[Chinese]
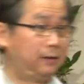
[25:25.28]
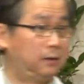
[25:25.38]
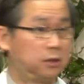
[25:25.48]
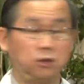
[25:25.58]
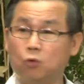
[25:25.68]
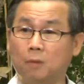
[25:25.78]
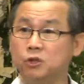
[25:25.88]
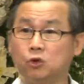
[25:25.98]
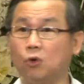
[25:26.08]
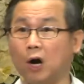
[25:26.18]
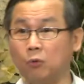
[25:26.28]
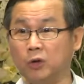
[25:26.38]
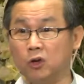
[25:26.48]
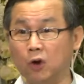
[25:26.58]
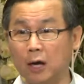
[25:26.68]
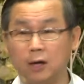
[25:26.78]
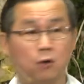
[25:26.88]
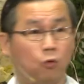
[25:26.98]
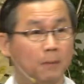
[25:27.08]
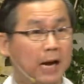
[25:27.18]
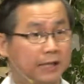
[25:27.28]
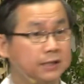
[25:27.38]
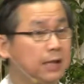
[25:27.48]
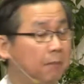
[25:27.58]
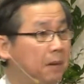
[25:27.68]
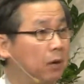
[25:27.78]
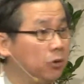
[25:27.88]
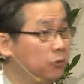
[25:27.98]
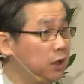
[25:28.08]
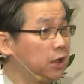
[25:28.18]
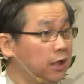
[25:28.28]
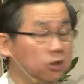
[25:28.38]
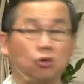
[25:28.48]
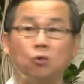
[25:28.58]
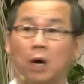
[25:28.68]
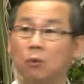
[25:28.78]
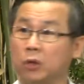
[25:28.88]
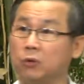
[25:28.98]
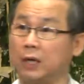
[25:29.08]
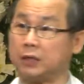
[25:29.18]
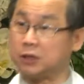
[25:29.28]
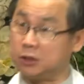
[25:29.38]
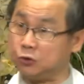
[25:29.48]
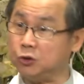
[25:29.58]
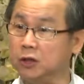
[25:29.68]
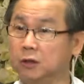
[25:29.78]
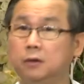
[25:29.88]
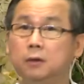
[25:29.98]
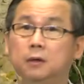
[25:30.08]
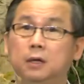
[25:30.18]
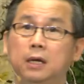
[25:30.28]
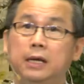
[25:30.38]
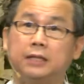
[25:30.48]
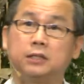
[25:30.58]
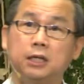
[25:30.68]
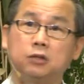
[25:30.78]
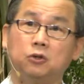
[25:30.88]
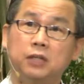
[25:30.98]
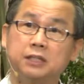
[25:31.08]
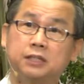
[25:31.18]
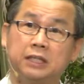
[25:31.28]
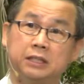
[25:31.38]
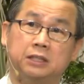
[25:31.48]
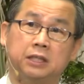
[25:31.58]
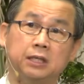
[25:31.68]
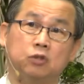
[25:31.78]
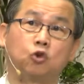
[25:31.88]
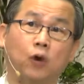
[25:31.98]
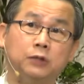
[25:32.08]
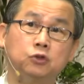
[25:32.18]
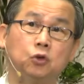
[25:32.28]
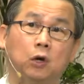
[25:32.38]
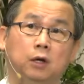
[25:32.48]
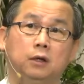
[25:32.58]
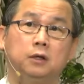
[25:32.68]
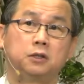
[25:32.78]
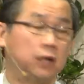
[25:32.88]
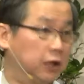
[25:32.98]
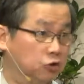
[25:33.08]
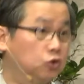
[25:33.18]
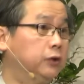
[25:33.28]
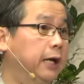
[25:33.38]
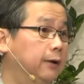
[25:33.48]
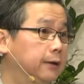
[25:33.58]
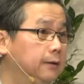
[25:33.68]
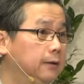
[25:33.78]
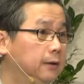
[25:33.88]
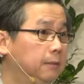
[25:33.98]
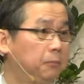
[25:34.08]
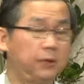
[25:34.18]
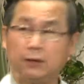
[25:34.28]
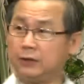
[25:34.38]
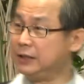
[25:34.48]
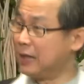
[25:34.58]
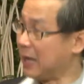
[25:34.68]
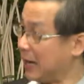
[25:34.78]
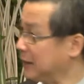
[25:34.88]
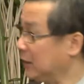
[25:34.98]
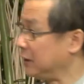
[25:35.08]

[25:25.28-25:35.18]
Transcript: 这是我们中华文化，我们还是要保留一定的中华文化的秩序。那这一种的整洁的穿着是很重要的，不要人家来到你